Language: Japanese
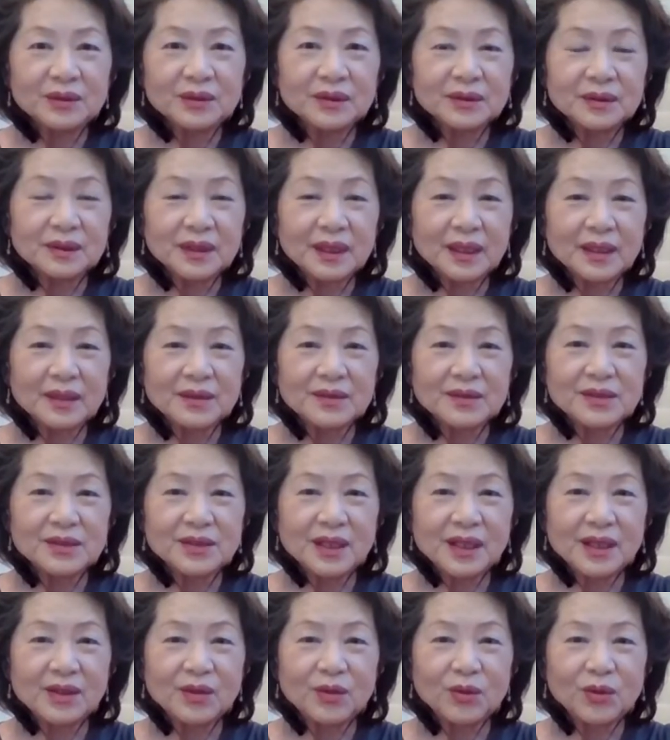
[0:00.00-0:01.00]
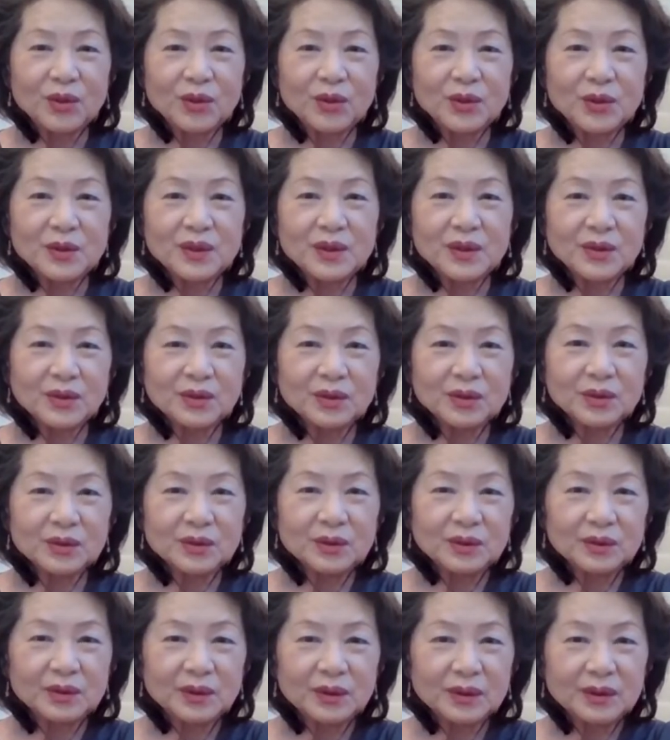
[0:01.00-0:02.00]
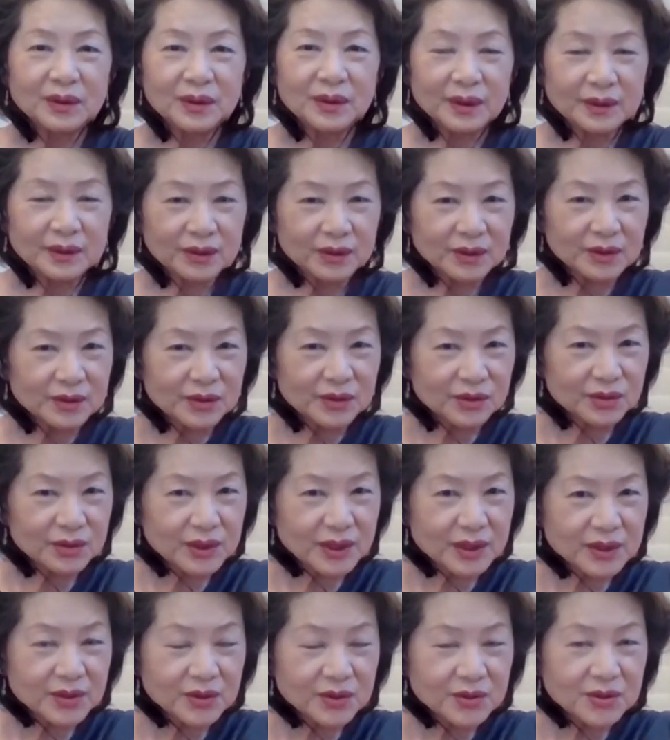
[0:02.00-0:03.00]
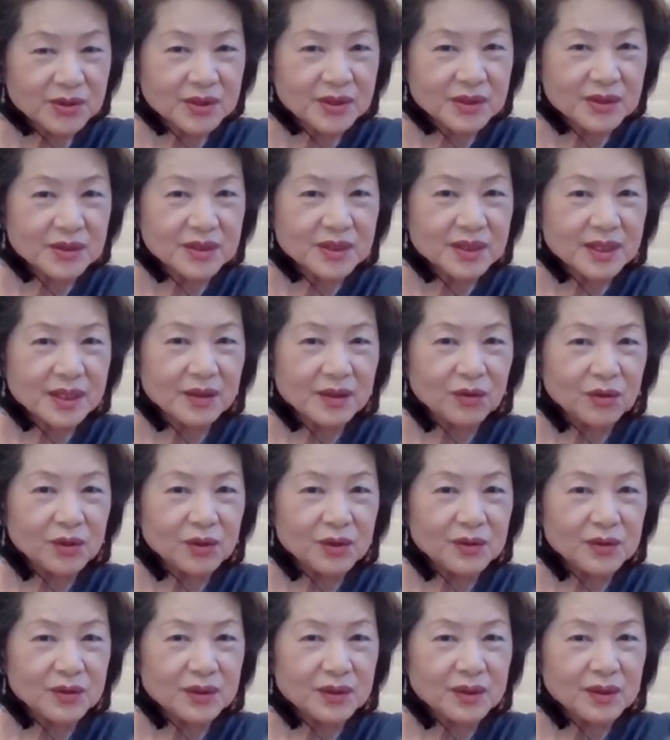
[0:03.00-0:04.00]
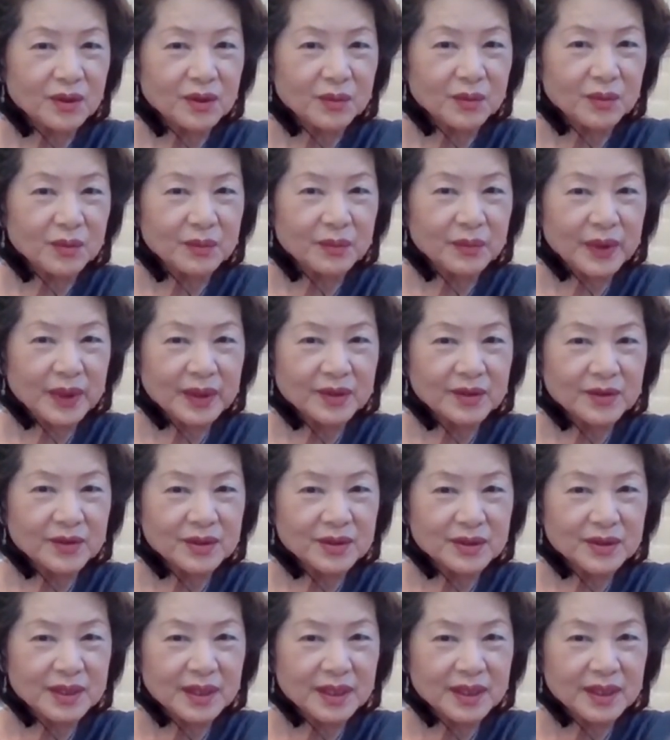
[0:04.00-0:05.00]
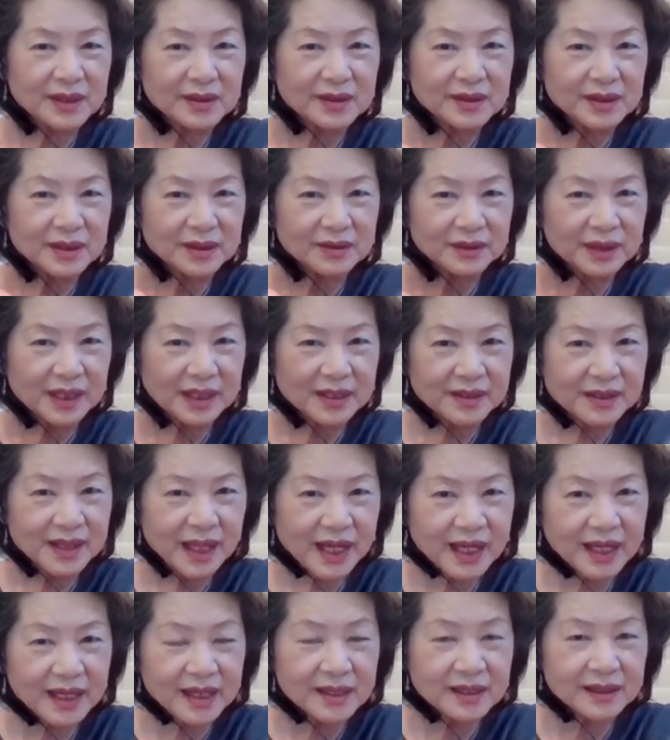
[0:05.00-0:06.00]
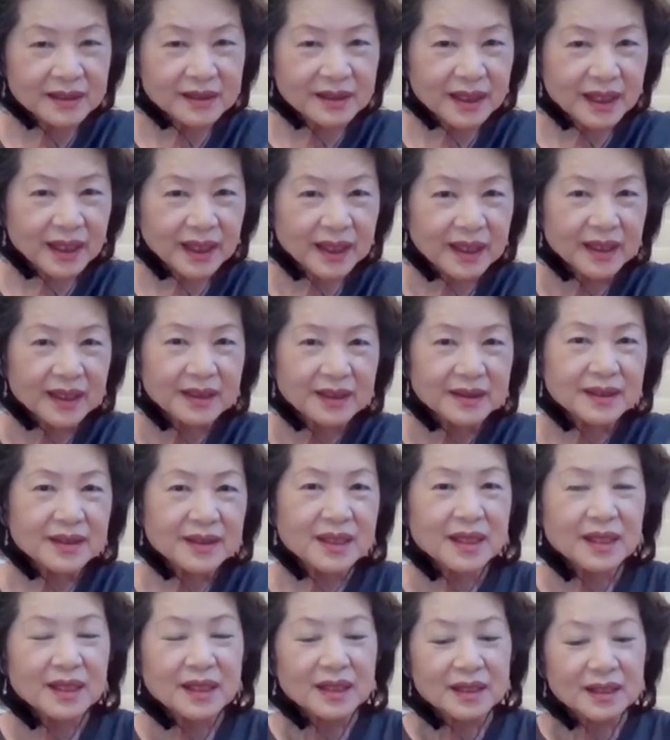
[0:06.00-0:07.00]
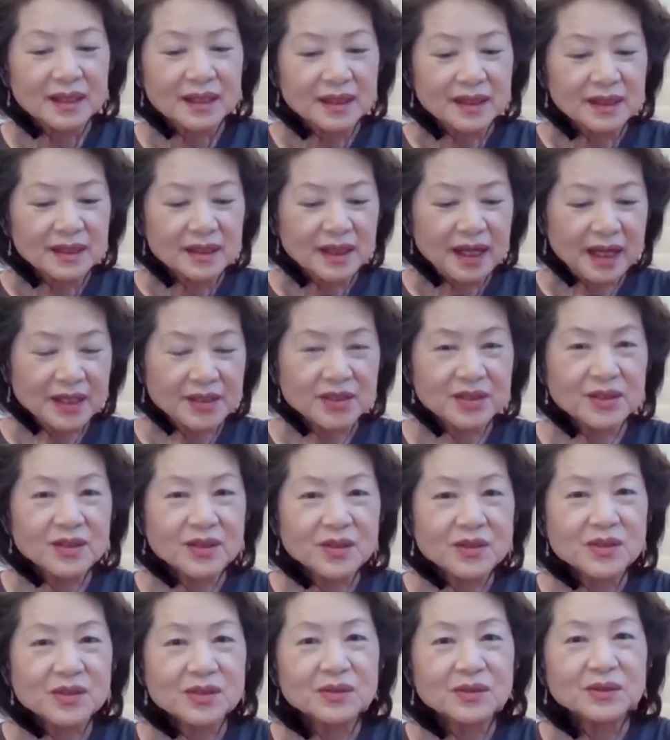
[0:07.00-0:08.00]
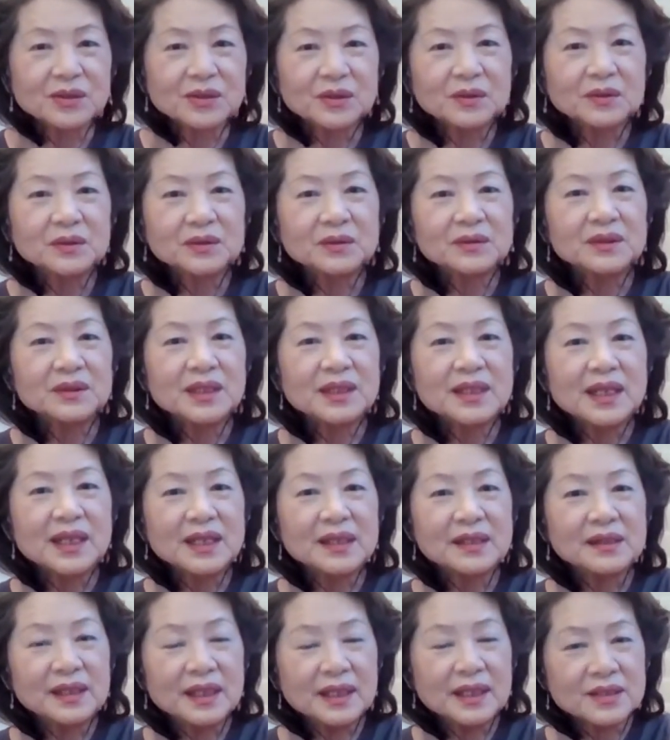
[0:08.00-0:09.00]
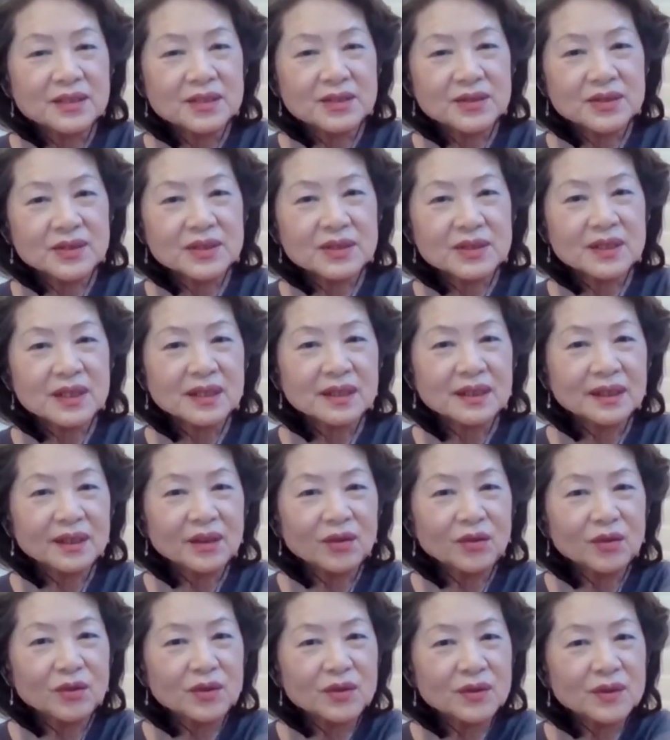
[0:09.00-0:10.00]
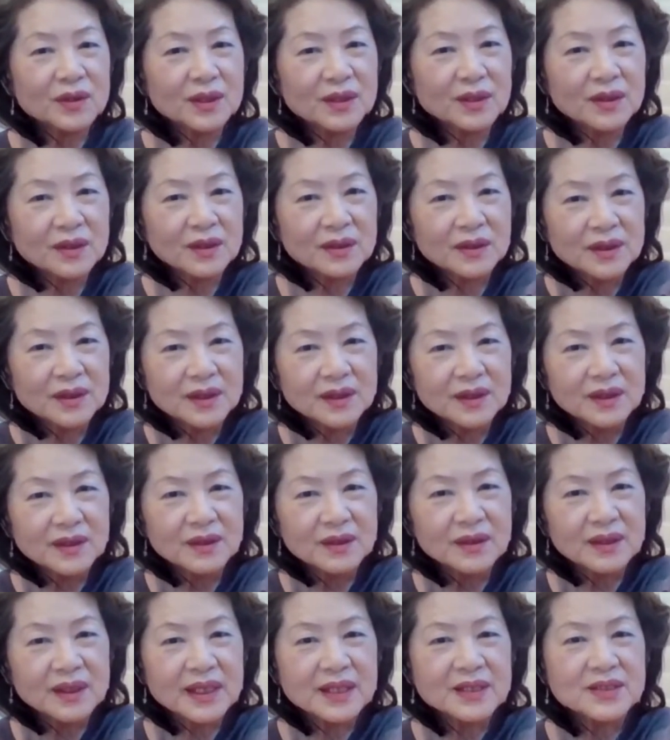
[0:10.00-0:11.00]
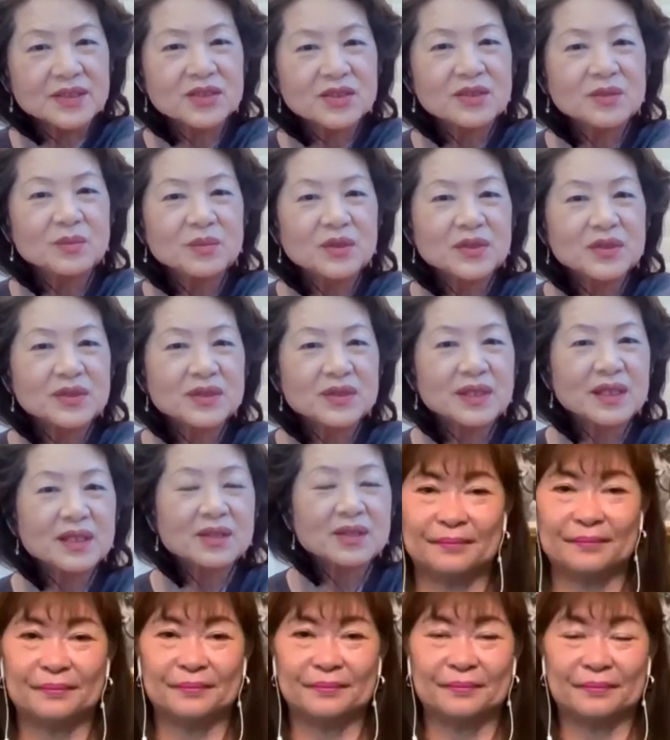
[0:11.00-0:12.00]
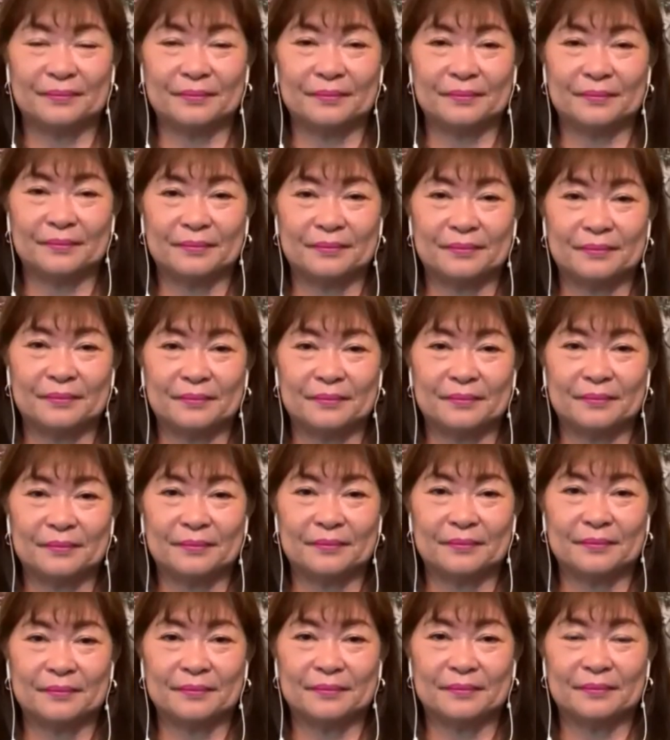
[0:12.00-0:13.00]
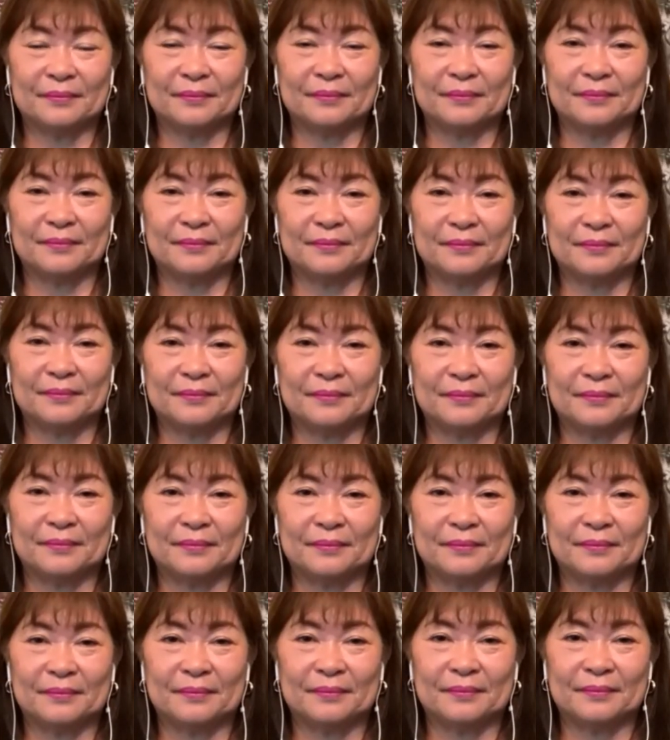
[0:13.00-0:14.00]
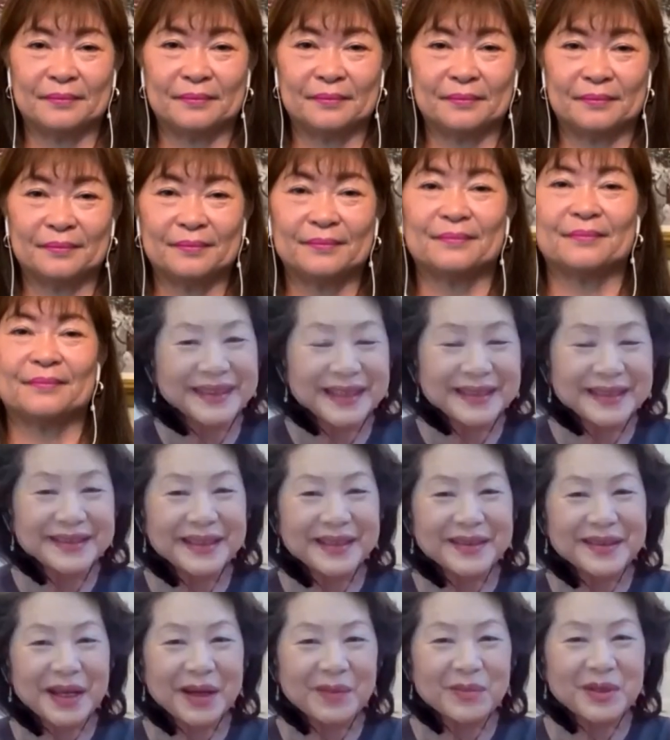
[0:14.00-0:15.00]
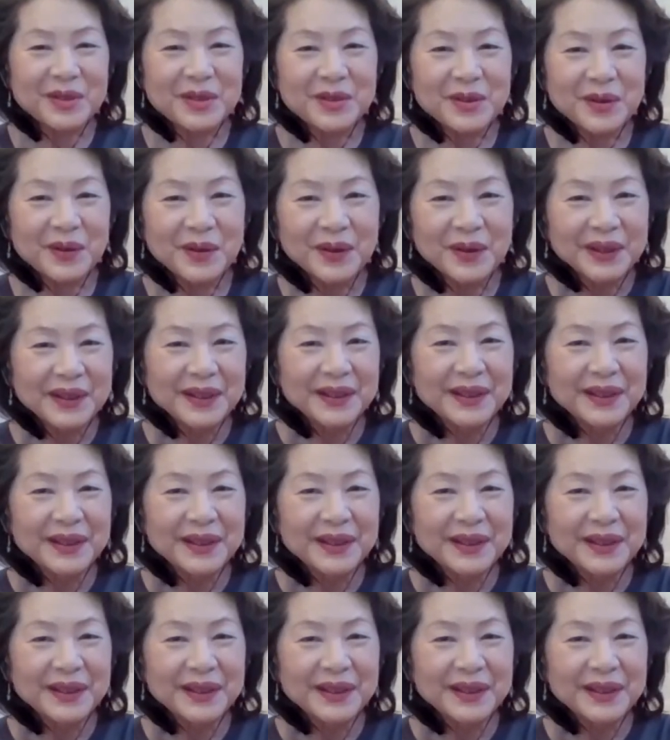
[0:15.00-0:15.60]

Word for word: て言ったら、うん、じゃあ泳ぎのところあの水泳教室で泳ぎを勉強してきてくださいってで足のつくところで、ね、練習しながら泳ぎの練習もして、うん、そうこうしてるうちに徐々に徐々に木が大きくなって波の